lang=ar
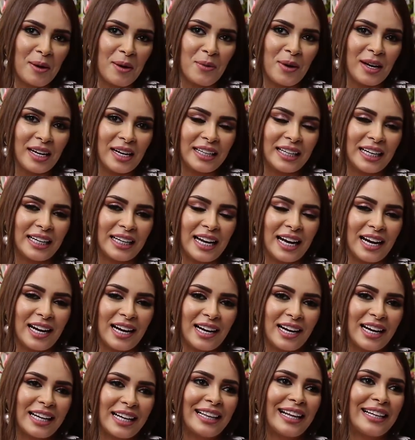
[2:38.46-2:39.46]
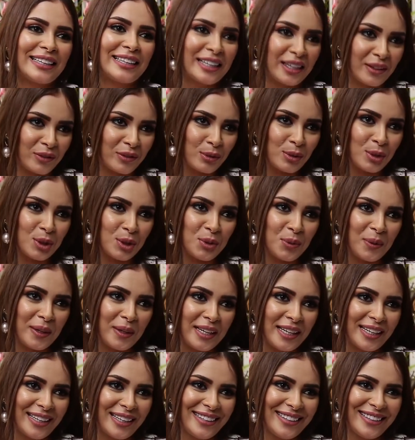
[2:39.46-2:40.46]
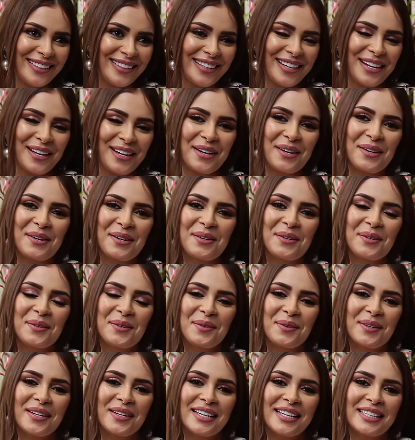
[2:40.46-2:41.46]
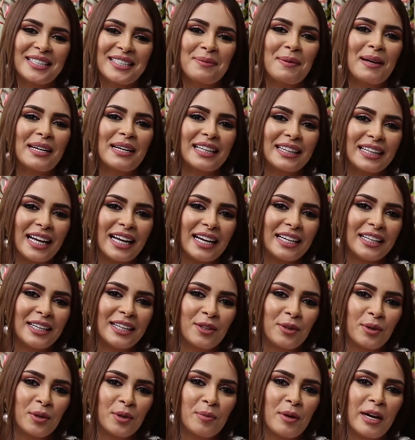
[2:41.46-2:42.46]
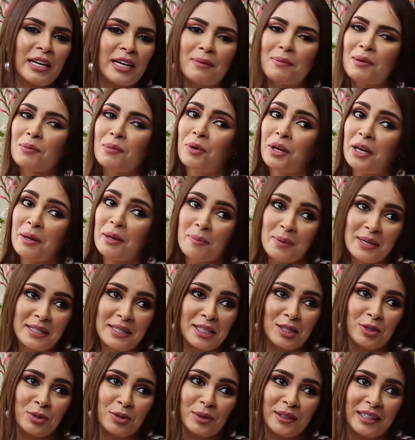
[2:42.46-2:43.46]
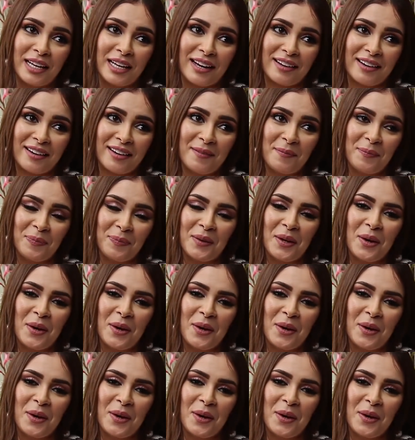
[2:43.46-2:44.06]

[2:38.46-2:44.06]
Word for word: اولا على هاد الانترفيو الزوين وتبارك الله عليكم وانا من المحبين ديال سلطانه